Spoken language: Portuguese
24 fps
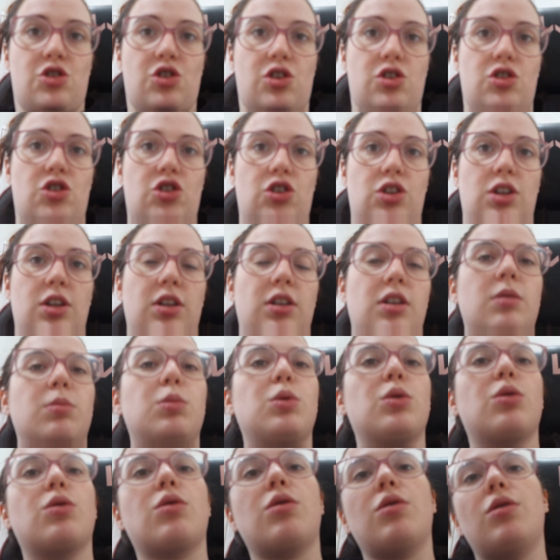Gente, nem
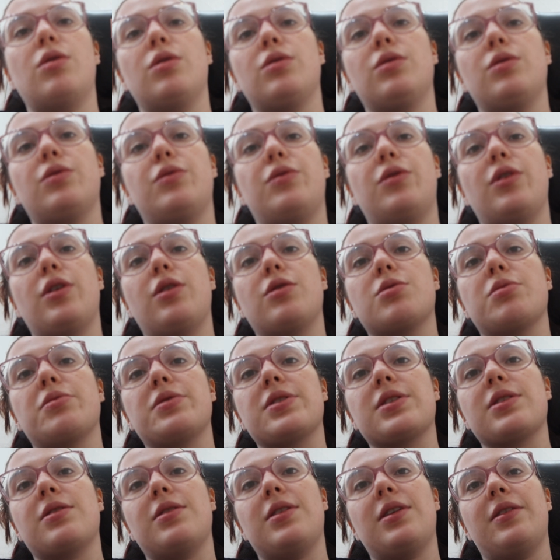lembro quando foi a última
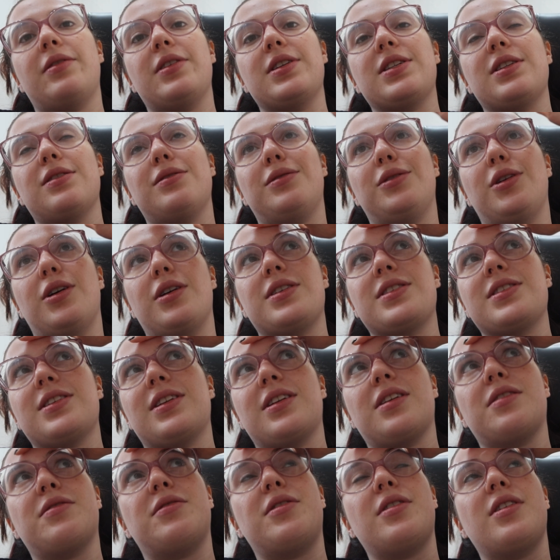vez que eu gravei esse vlog.
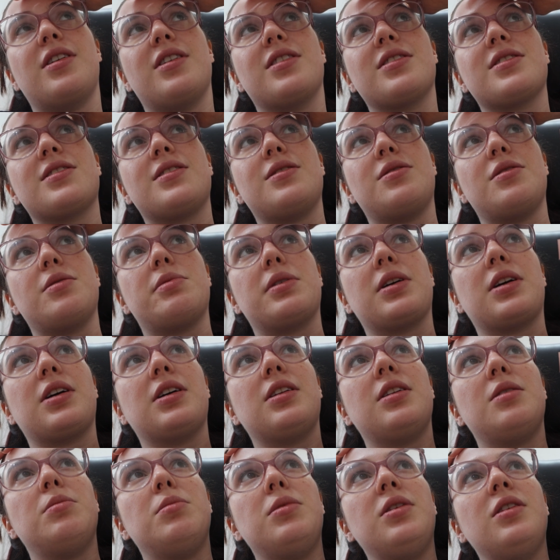Será que foi antes de eu ir pra
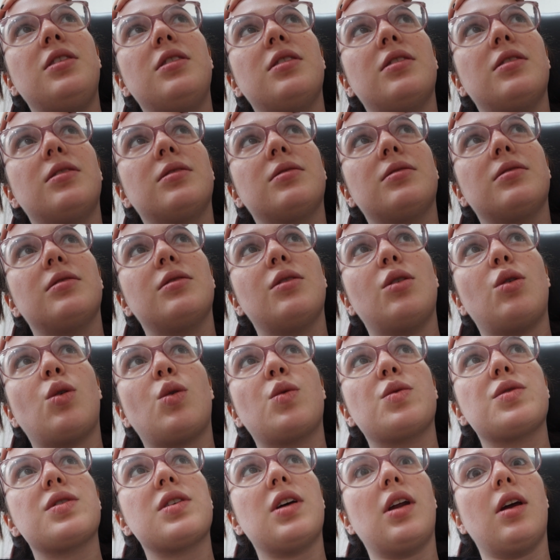academia?
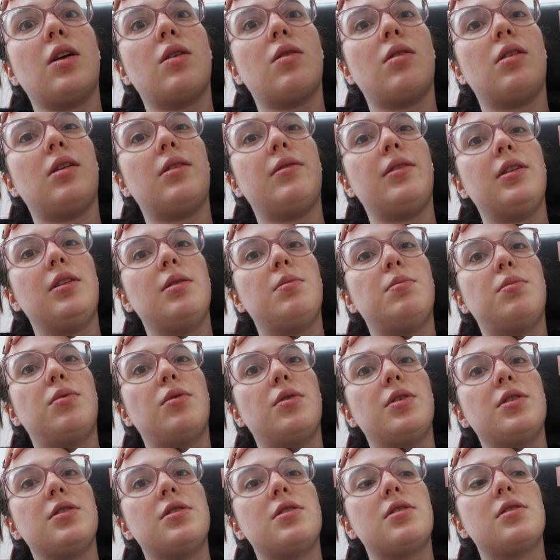Ou será que eu gravei
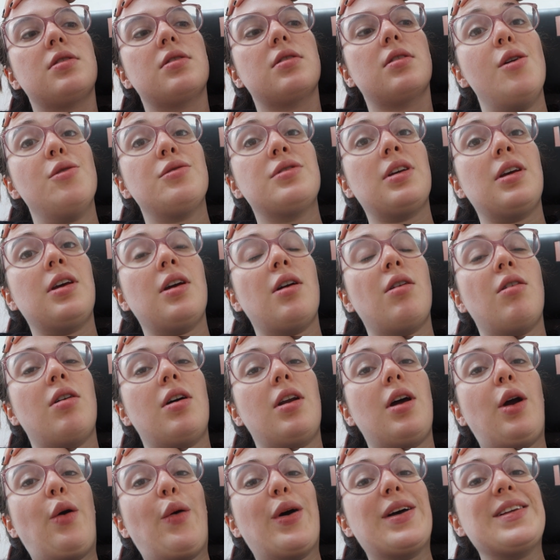depois? Eu sei que
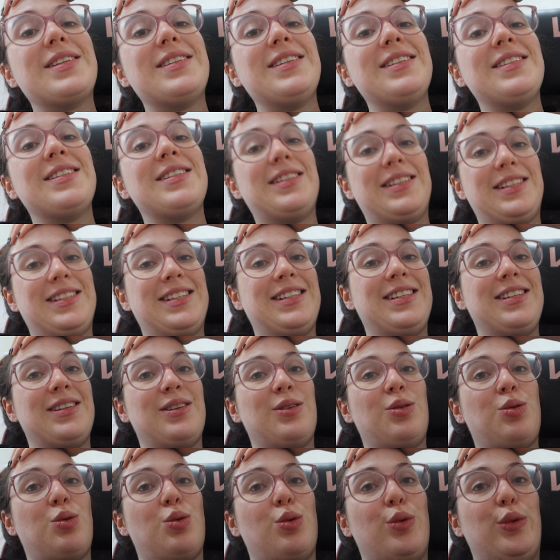agora é quase
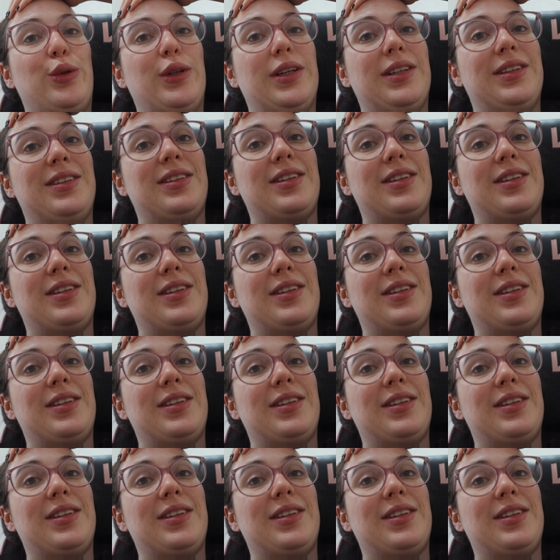5 da